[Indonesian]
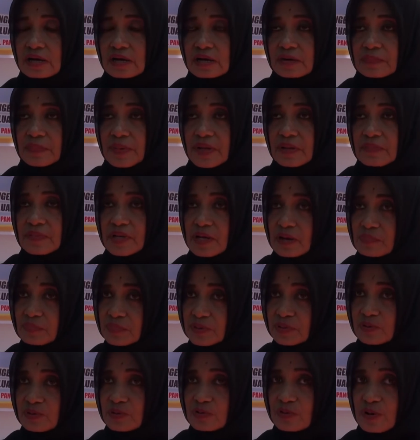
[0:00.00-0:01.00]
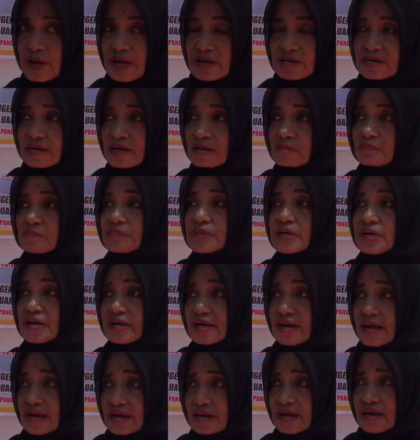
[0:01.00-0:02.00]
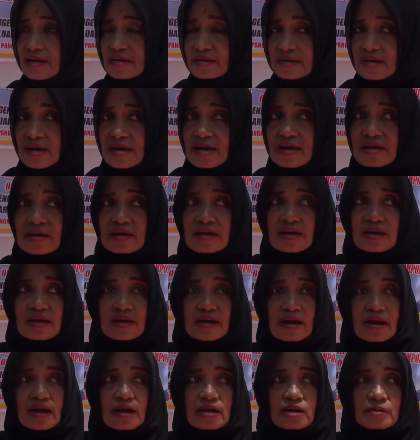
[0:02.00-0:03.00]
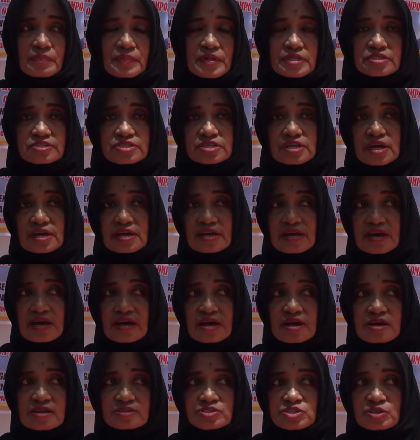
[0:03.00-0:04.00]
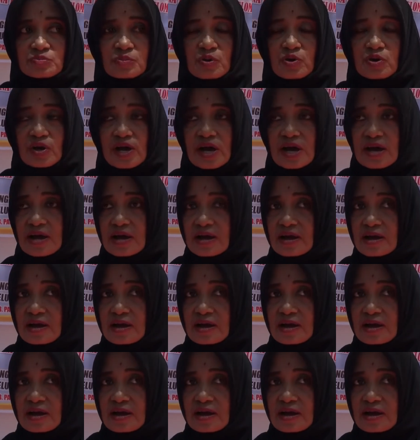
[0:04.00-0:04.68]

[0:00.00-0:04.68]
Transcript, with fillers: kepala bidang penyuluhan dan penggerakannya harapan saya semoga